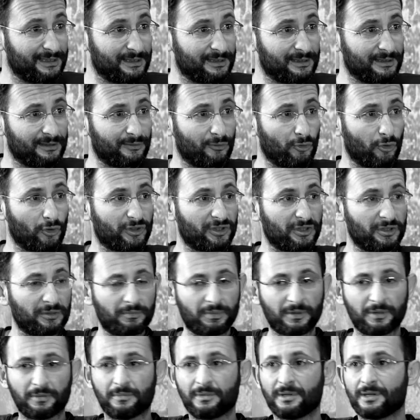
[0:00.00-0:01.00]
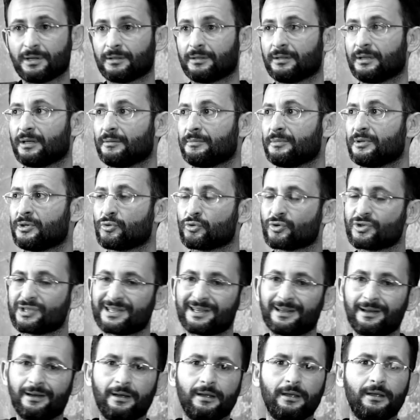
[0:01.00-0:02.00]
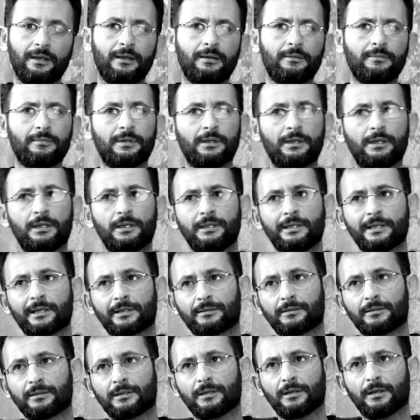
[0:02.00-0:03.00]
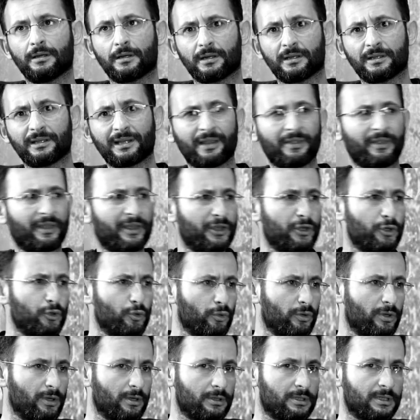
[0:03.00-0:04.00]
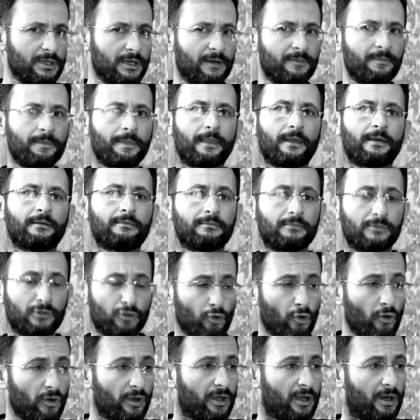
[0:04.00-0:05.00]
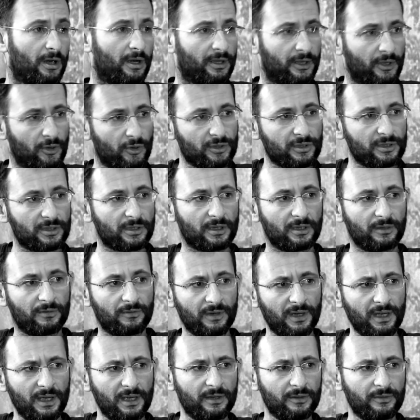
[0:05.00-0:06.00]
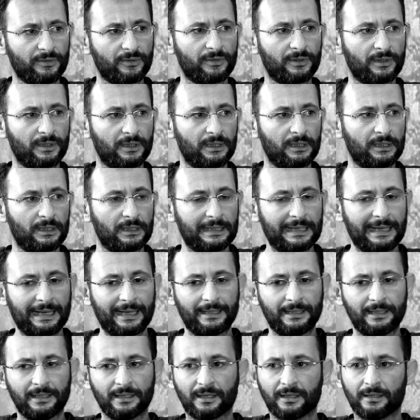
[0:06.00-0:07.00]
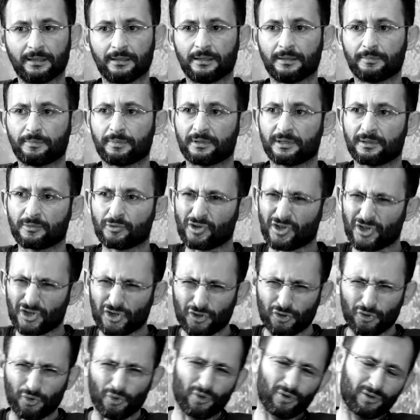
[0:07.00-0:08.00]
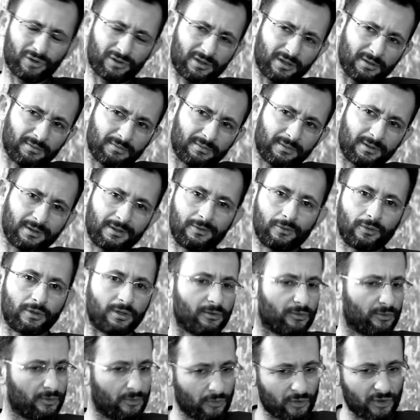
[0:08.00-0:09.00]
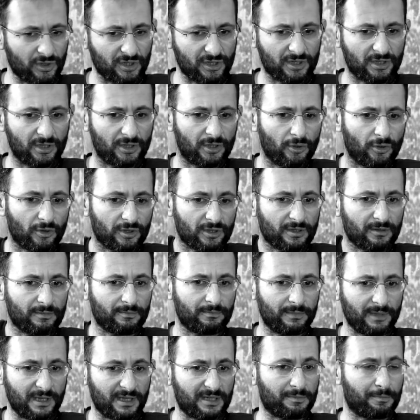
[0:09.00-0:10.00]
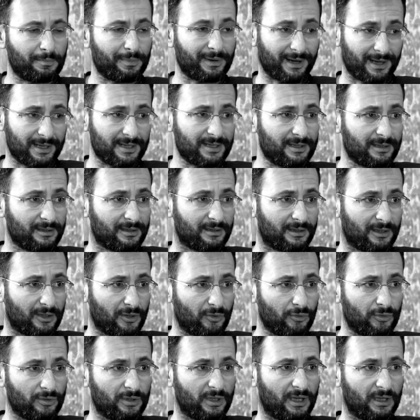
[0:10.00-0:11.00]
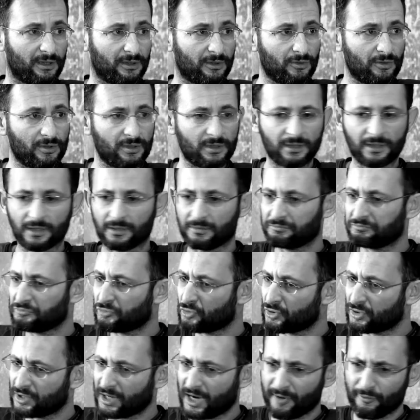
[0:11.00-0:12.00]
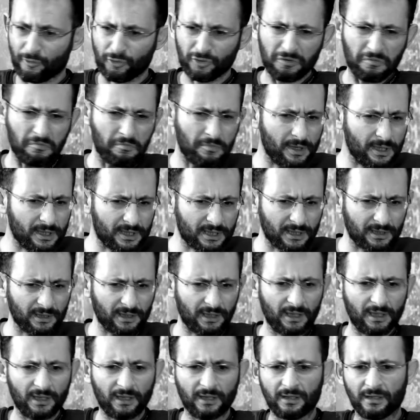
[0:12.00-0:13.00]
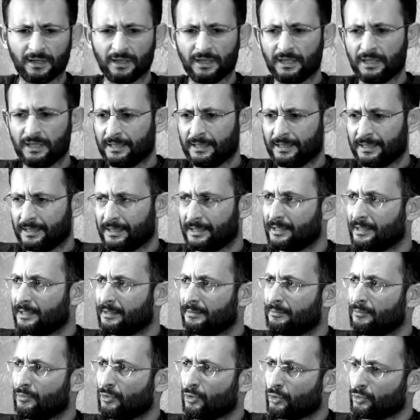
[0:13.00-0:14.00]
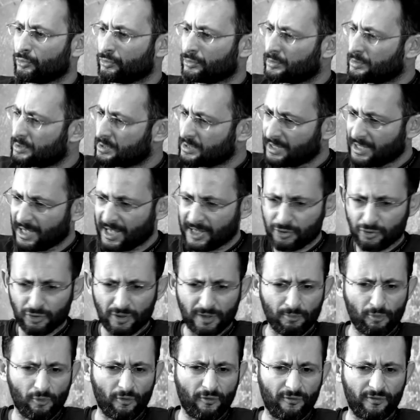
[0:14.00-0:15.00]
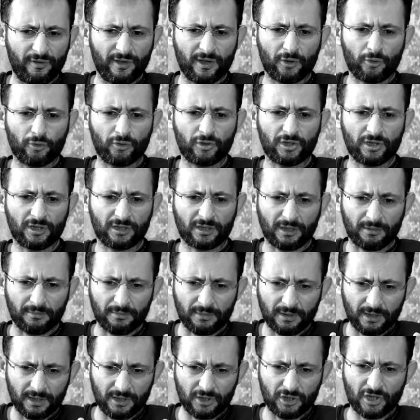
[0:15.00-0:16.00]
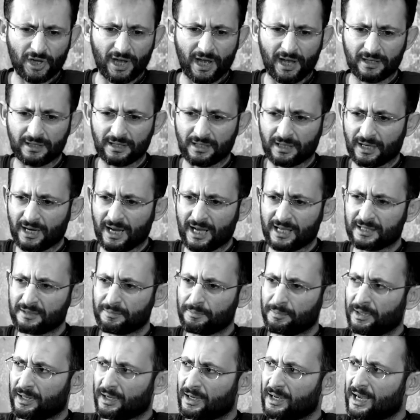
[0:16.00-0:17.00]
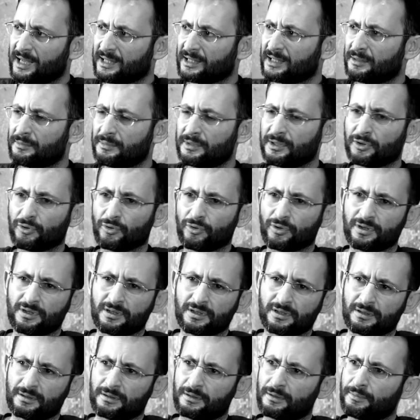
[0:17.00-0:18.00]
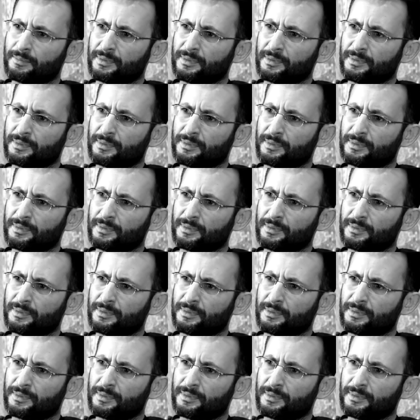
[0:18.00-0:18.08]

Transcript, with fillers: Э, вот, например, там Иерусалим или некоторые города на юге, где много религиозных евреев – они, например, даже ждут там на юге, вот очень серьезно, есть прессинг такой, да, то есть там устраивают митинги, э, могут стоять у домов верующих, там кричать, орать плакатами, то есть э,